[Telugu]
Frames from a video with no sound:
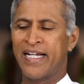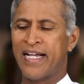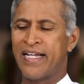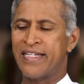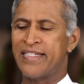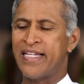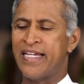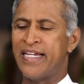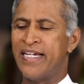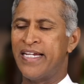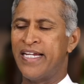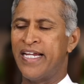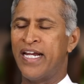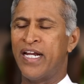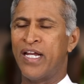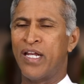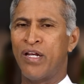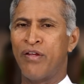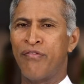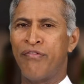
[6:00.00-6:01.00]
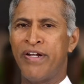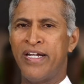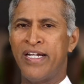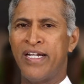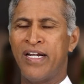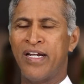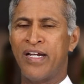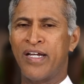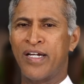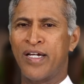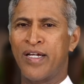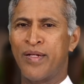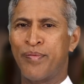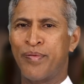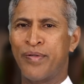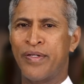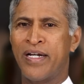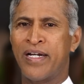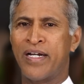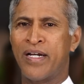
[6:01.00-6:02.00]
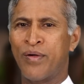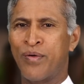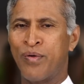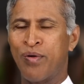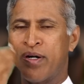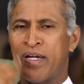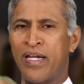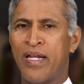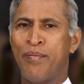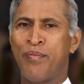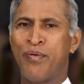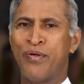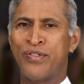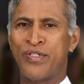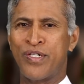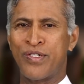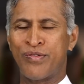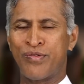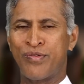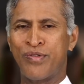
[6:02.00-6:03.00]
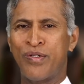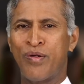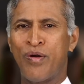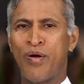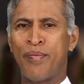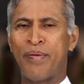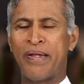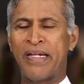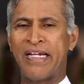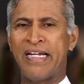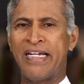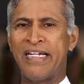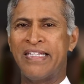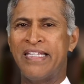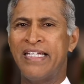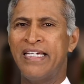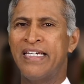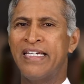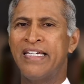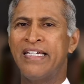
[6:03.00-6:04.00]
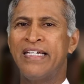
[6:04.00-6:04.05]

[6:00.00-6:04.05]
కాస్త నీళ్ళల్లో వేడి నీళ్ళలో కలుపుకొని అట్లా గొక్కలా పోసేసుకుని లోపలికి వెళితే